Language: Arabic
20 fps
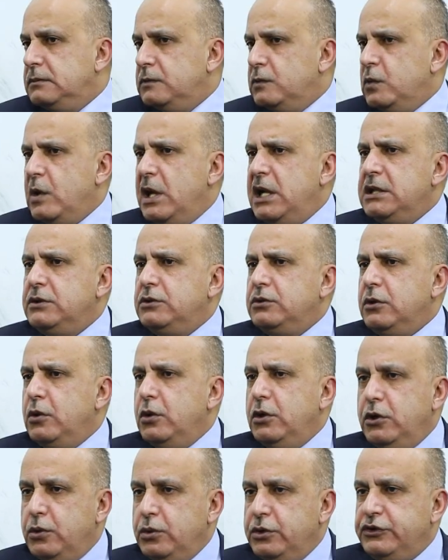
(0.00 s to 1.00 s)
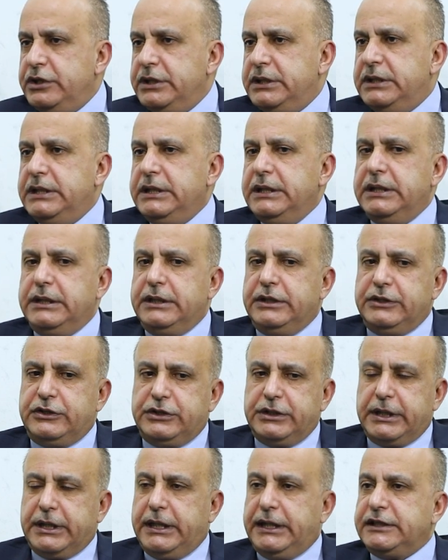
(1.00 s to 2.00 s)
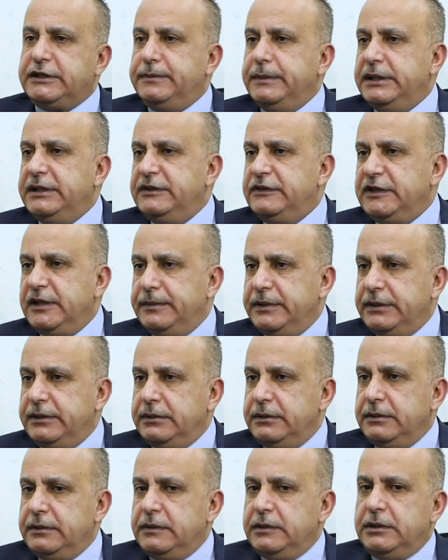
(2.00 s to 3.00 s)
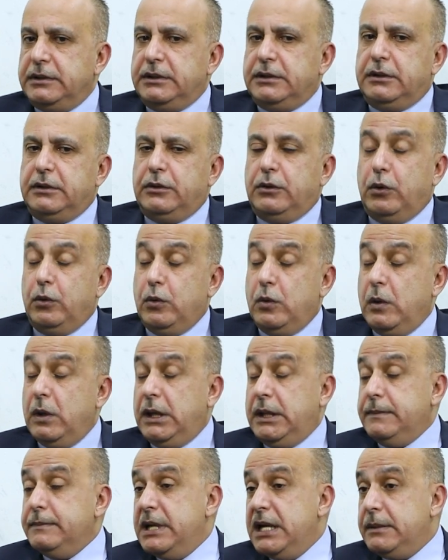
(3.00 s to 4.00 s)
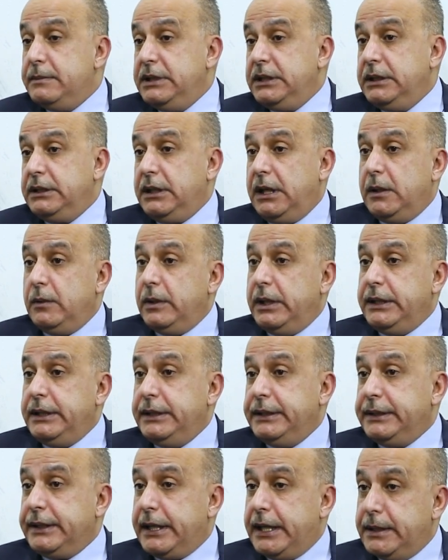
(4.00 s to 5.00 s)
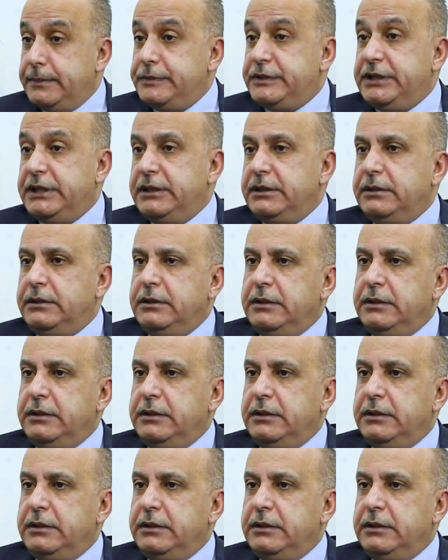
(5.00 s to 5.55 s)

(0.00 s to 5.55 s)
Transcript: والده اللي هو جدي الشيخ حتمان الزبن هو أعمامي حوالي خمسة